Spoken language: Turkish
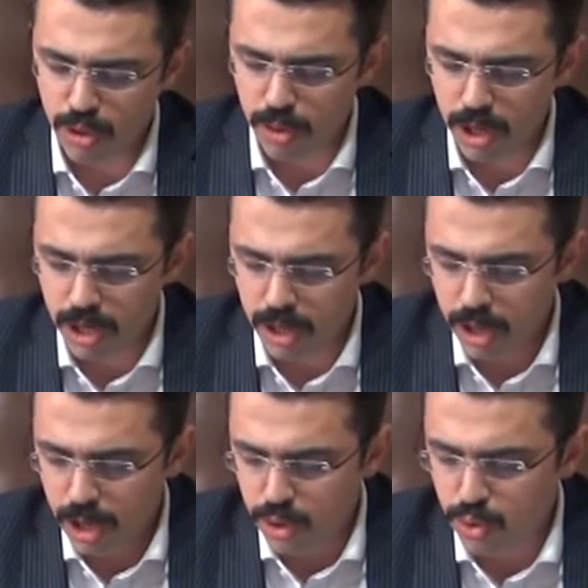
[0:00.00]
olarak
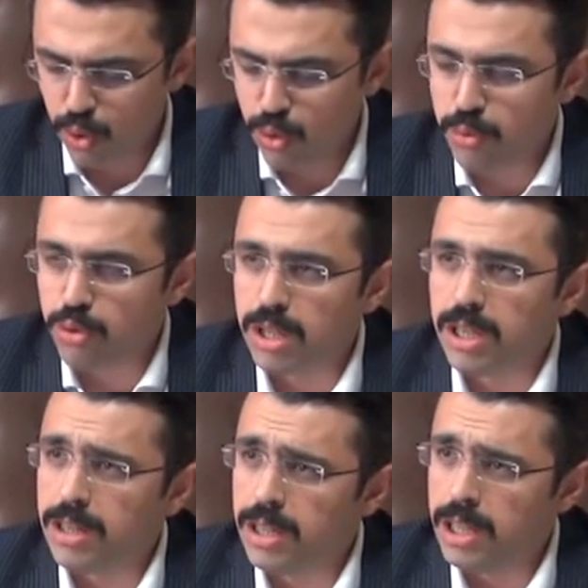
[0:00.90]

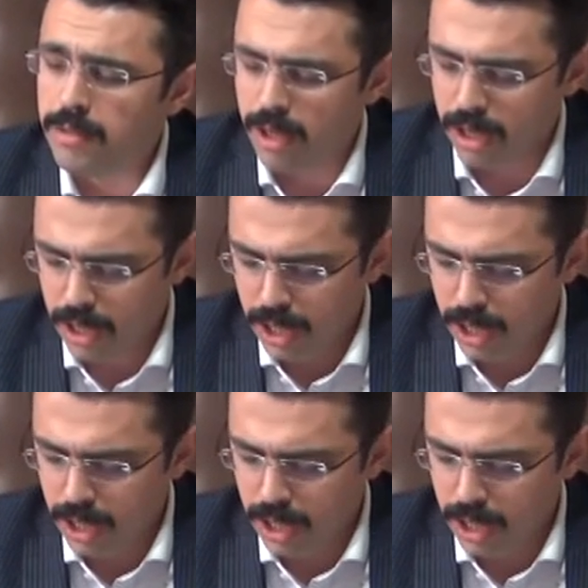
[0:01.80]
gönlümüzdeki dini ve